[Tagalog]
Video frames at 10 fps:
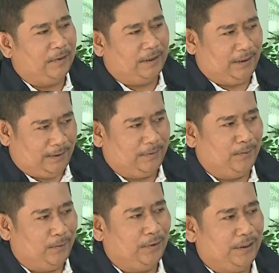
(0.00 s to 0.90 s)
para
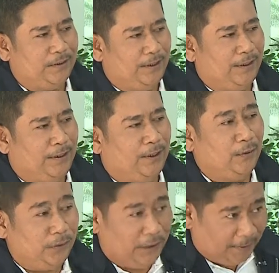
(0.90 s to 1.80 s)
mabuhay sila.
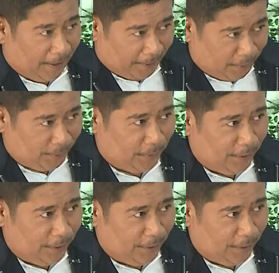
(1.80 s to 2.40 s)
Ganun din tayo.